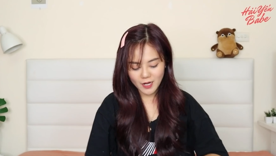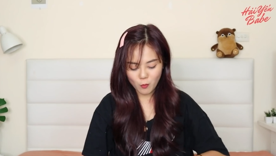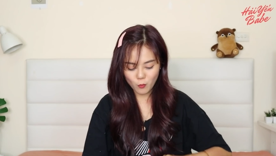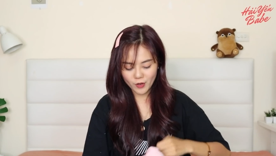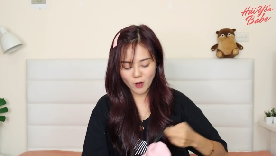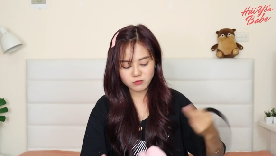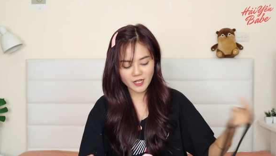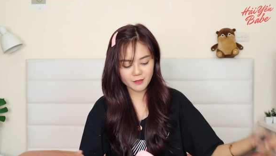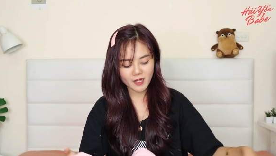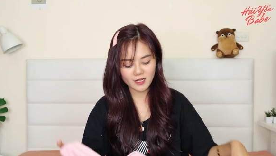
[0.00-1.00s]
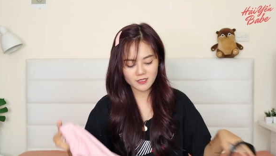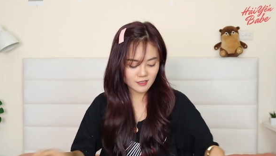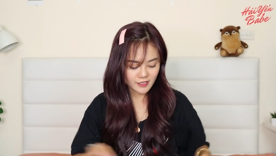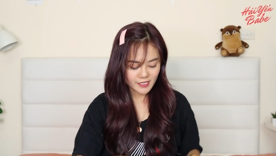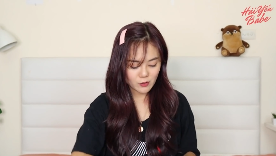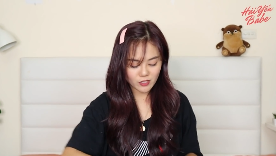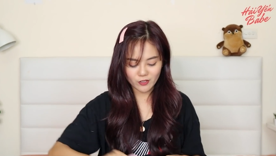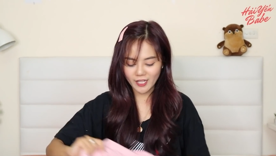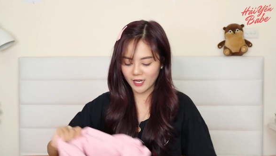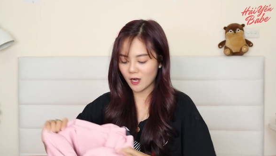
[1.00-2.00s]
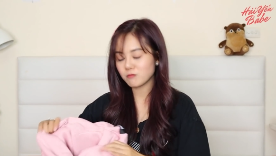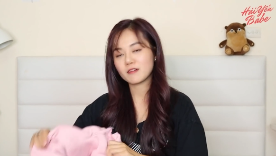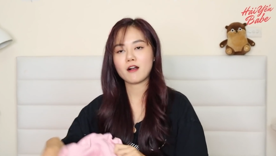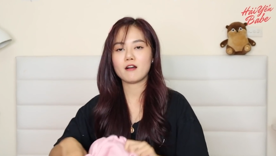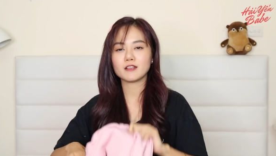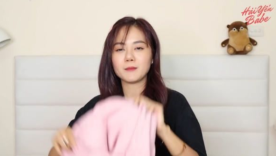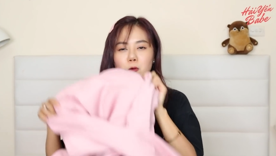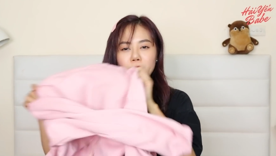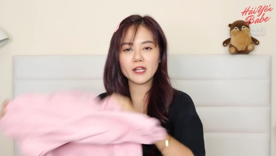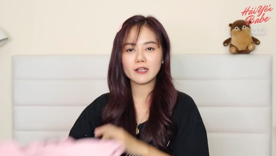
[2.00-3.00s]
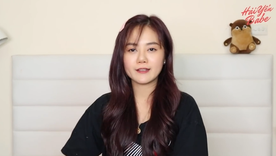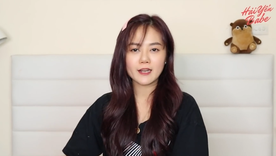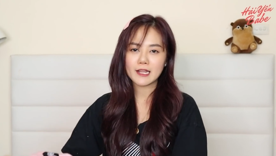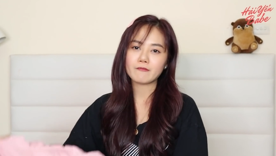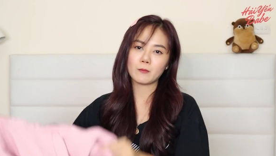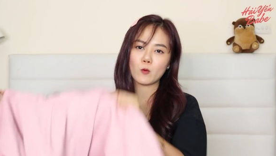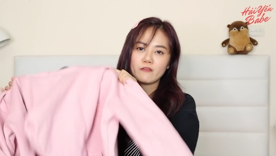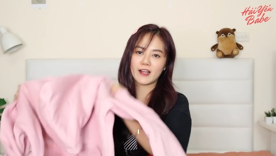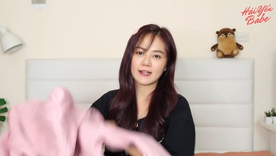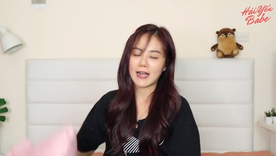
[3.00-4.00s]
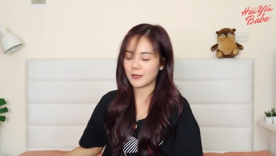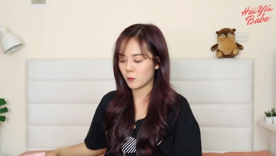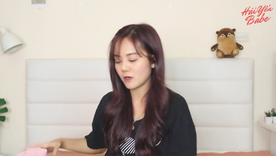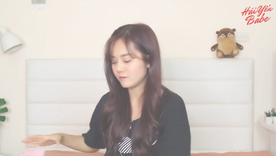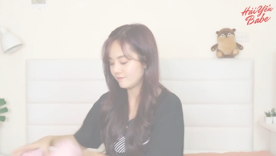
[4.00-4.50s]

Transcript: Bắt đầu mùa đông đến mà Người yêu thì có thể không có nhưng mà hút đi thì nhất định phải mua vài cái đúng không?